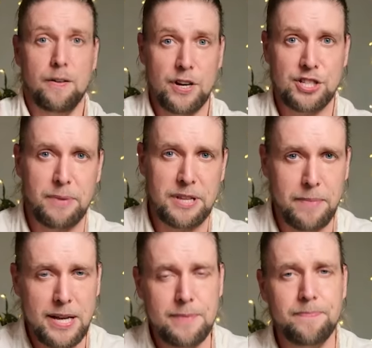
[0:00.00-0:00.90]
Важно
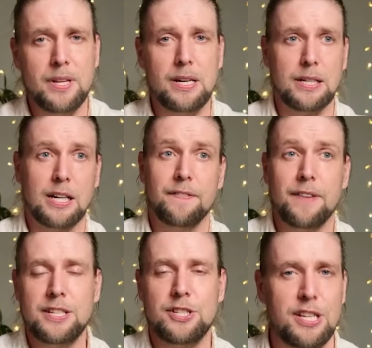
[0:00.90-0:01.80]
понимать, э, какова
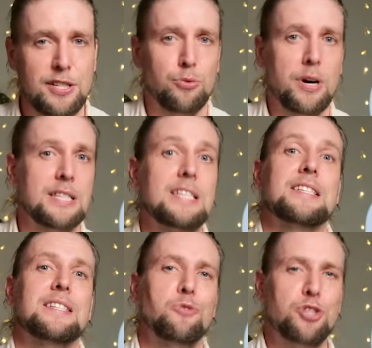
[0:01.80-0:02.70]
сейчас ситуация
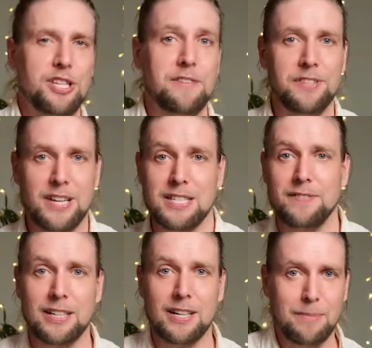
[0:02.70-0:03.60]
с обучением
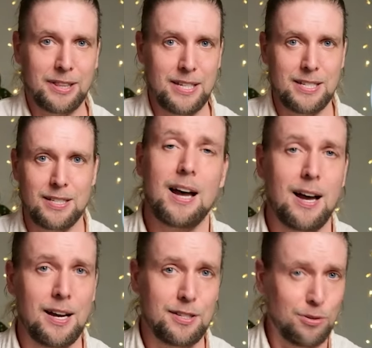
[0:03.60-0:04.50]
финансовой грамотности.
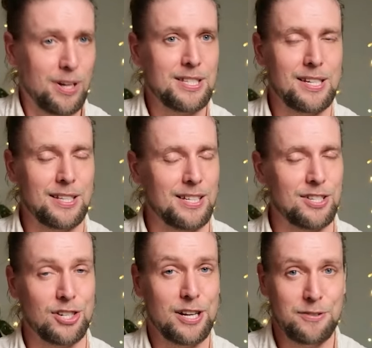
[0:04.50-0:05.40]
А ситуация, это, к
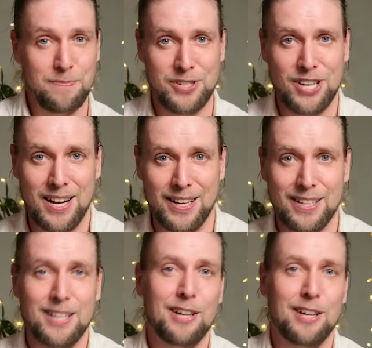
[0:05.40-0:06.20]
сожалению, печальная.